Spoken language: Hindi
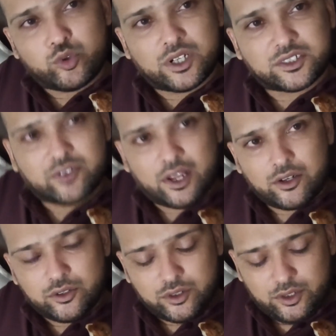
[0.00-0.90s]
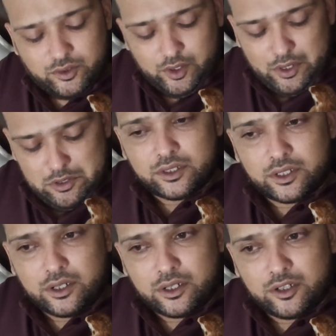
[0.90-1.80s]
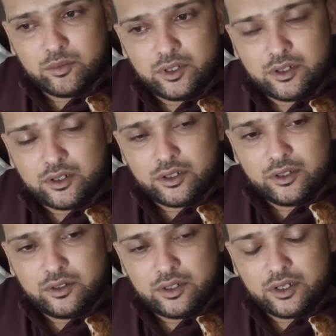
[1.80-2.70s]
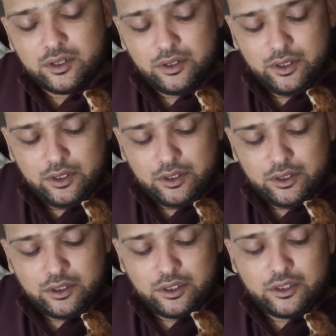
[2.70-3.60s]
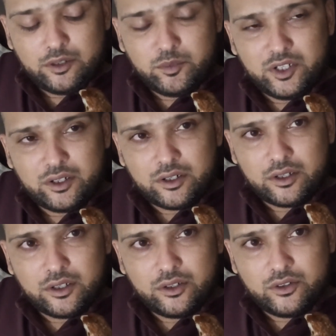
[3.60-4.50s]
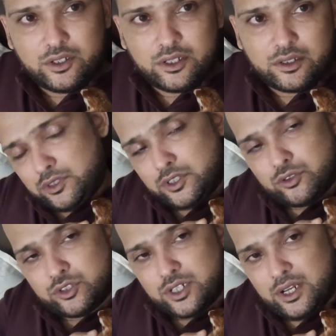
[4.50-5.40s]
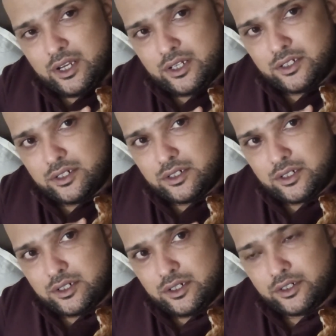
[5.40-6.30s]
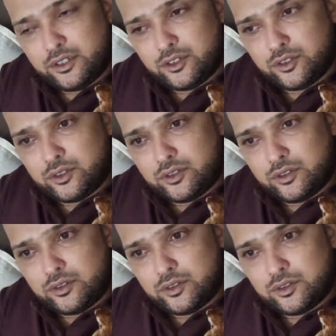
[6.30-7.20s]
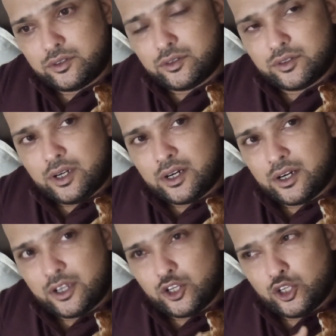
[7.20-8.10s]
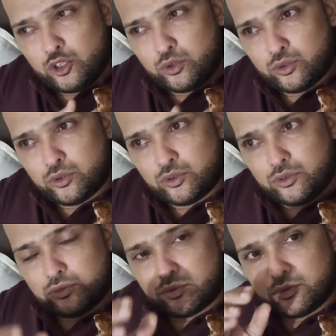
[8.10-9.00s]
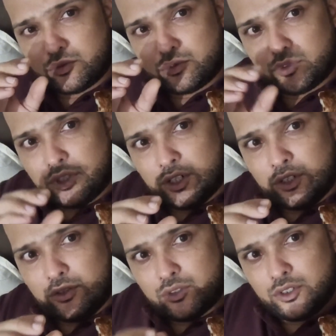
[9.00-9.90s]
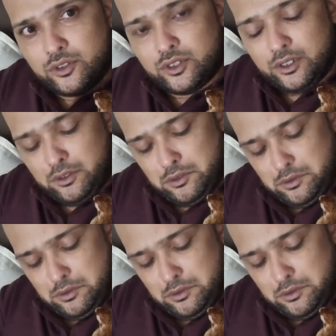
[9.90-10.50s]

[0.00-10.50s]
पूरा स्वेल हो गया हुआ है कि टाँगें भी अकड़ गई हैं गर्दन भी अकड़ गई हुई है इससे कुछ खाया नहीं जा रहा गर्दन अकड़ के तो टेढ़ी हो गई है